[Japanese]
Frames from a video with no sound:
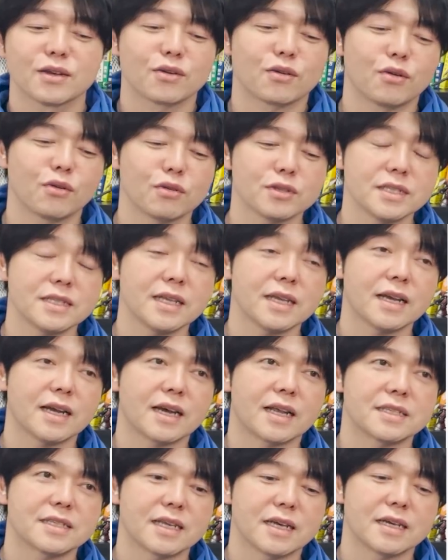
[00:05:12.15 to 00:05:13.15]
この時点
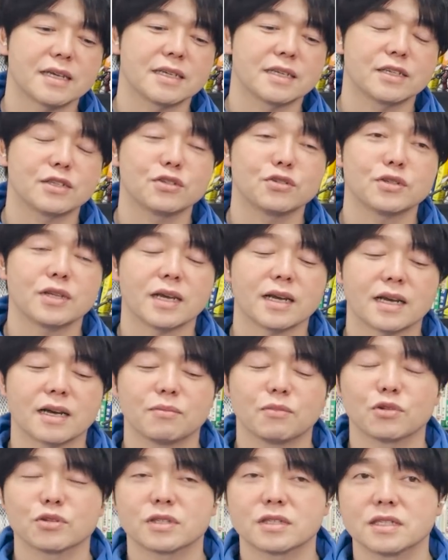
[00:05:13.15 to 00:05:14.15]
からさらににじゅうねんか
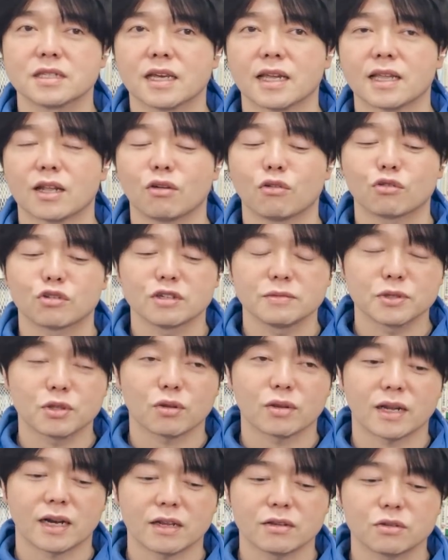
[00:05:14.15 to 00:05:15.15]
ん持ち続けたら送り
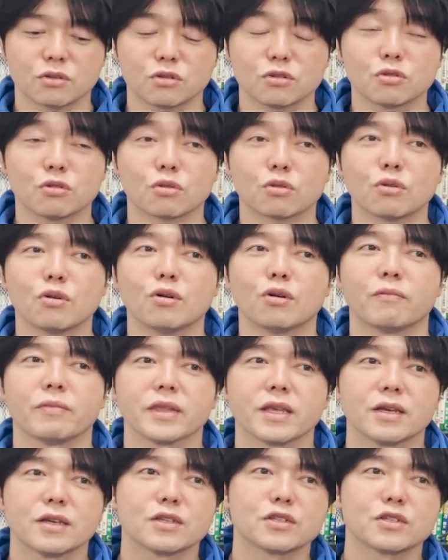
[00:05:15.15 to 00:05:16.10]
人になれるというのと、